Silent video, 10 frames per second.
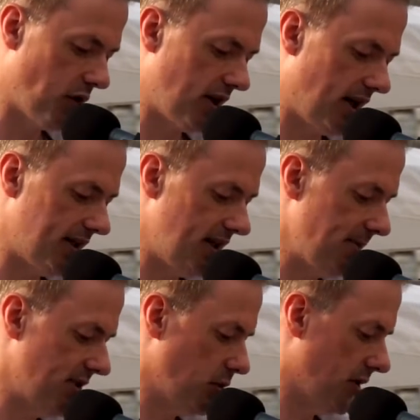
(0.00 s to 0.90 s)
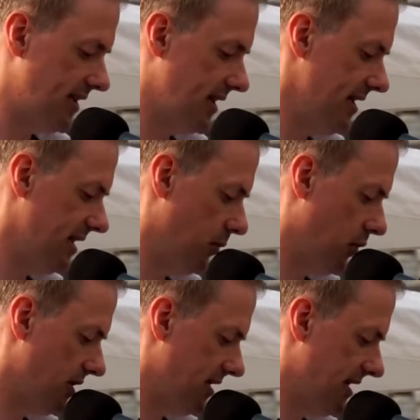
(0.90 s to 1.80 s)
doch gerade die Besucherzahlen der
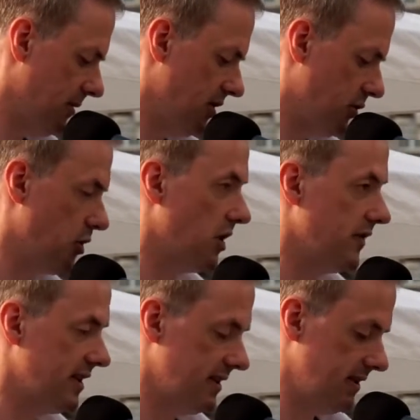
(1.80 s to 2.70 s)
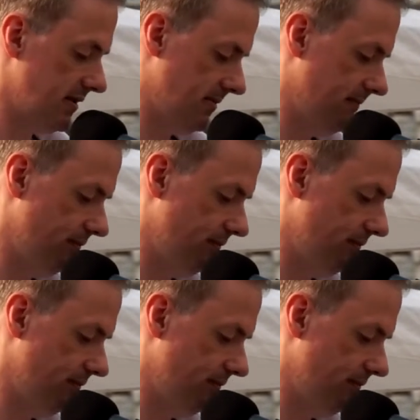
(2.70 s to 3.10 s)
Montagsdemos rückläufig sind,